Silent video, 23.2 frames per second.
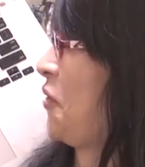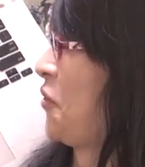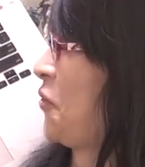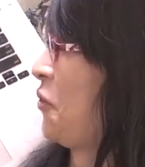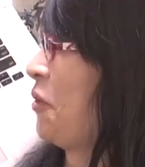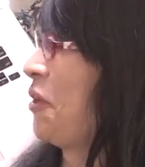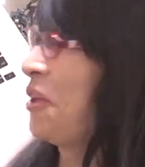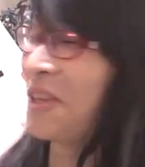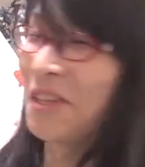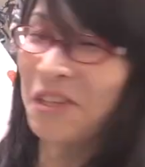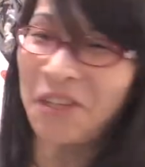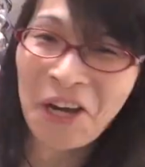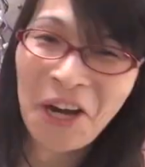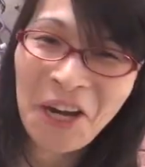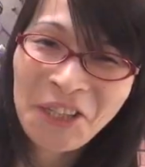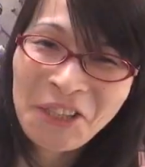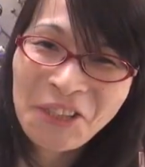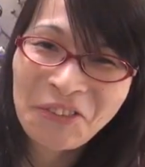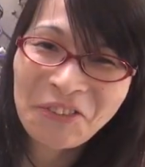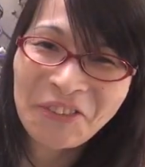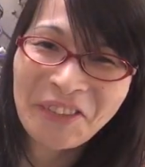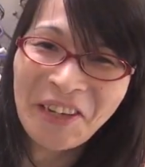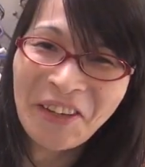それ
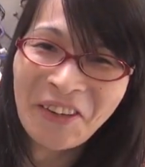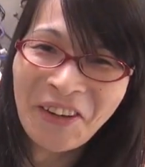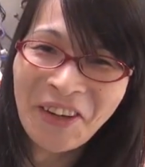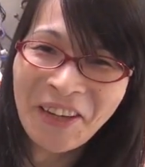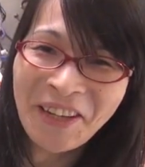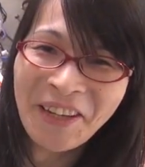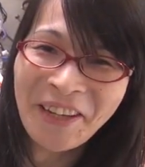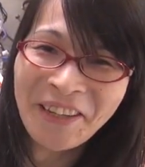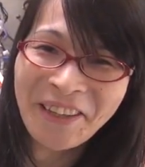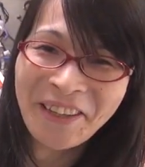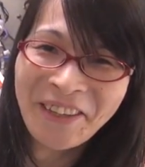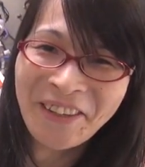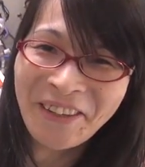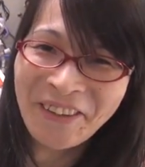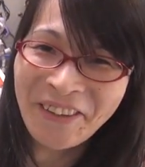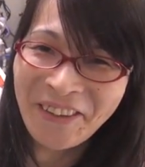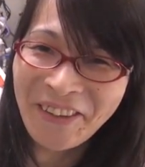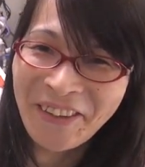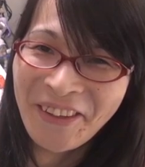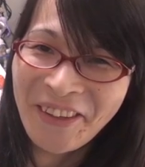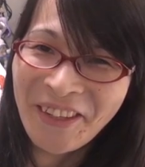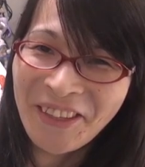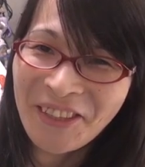大丈夫なのかなって
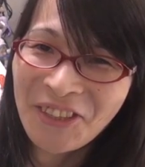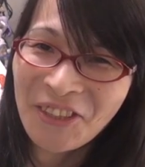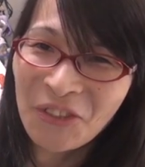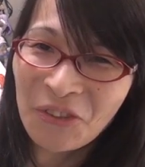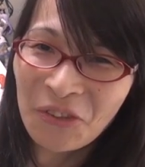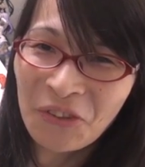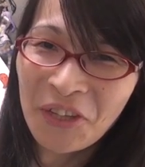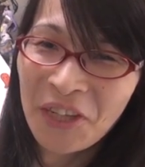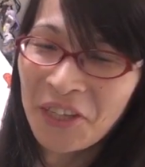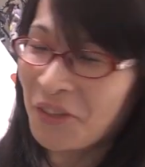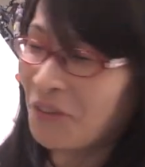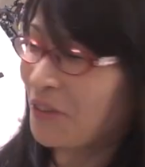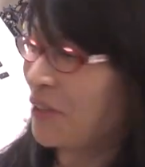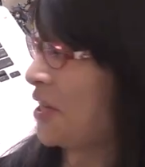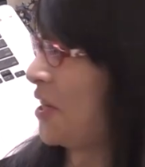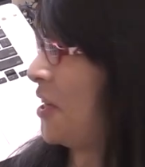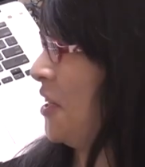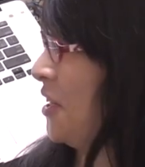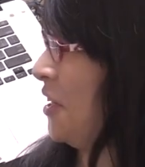いうショートカット的